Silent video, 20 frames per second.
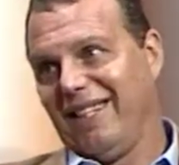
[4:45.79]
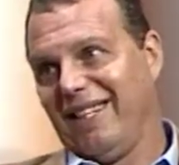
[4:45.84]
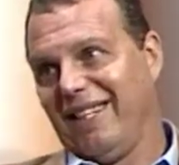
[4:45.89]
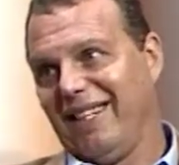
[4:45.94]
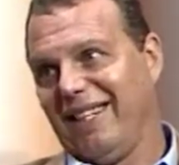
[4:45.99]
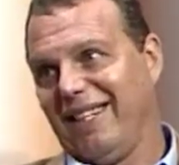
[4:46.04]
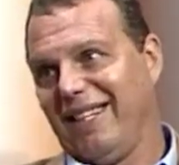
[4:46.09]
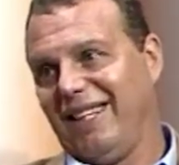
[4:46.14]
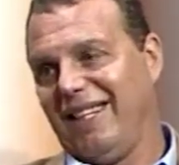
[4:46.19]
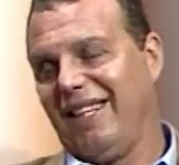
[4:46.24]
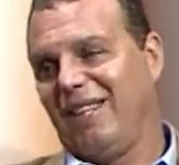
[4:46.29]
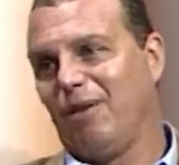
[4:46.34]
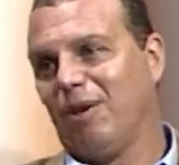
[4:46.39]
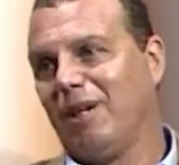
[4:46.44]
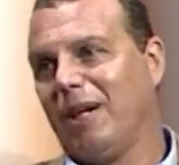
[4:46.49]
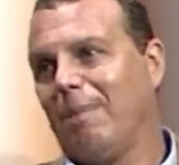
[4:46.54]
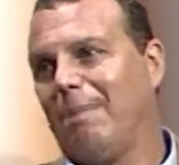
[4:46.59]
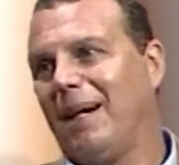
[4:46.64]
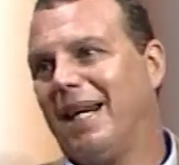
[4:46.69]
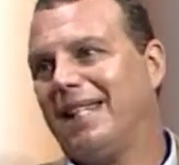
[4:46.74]
Né? E
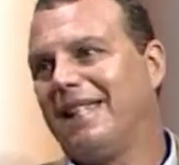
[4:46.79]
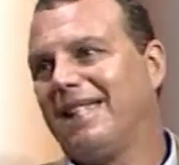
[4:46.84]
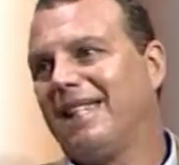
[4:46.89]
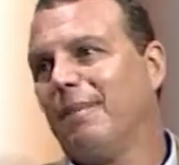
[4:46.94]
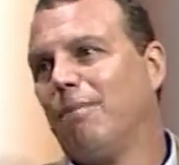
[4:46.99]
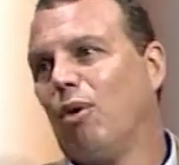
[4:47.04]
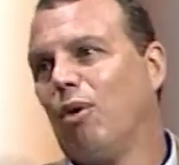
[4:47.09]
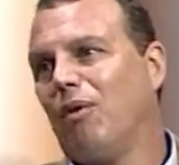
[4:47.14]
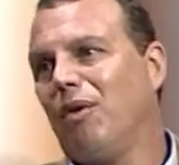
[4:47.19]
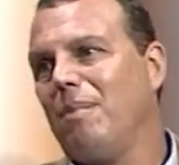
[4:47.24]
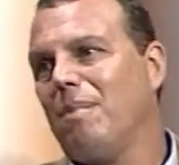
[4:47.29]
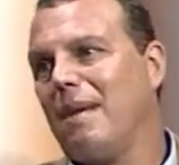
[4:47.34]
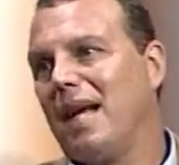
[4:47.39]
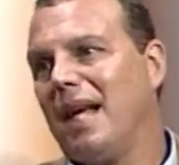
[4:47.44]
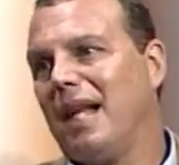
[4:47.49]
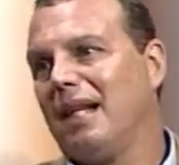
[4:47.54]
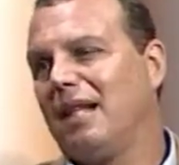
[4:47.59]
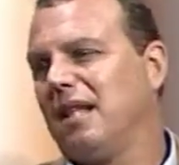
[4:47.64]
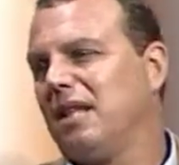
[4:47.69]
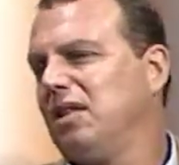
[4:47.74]
toda a parte que
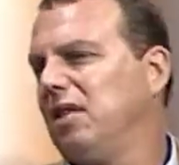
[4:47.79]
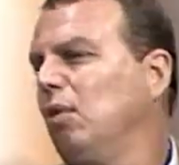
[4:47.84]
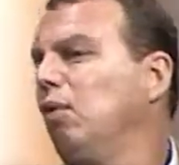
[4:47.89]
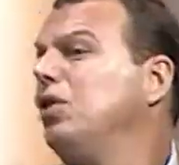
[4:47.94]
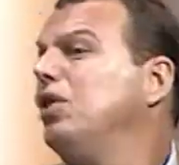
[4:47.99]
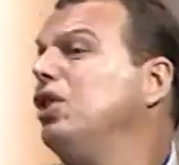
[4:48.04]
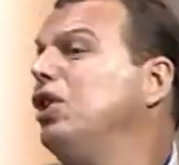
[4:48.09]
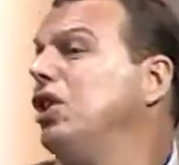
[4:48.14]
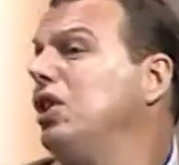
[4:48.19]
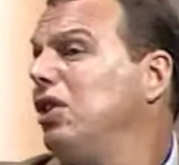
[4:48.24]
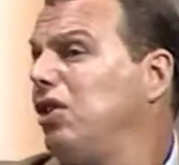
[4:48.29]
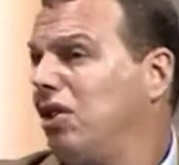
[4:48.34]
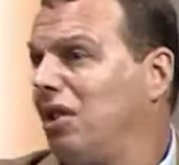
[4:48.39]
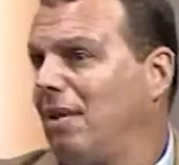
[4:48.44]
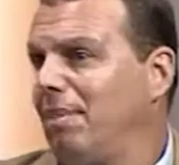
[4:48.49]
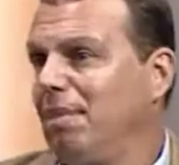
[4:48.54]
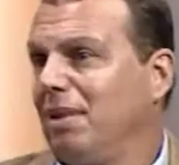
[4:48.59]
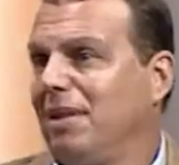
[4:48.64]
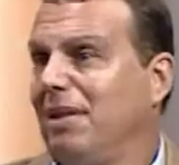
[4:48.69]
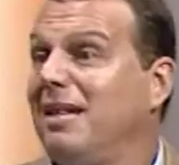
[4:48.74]
movimenta de
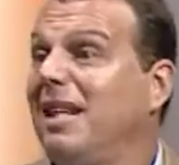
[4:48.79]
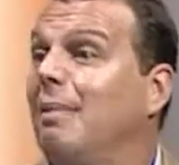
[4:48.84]
logística, por exemplo,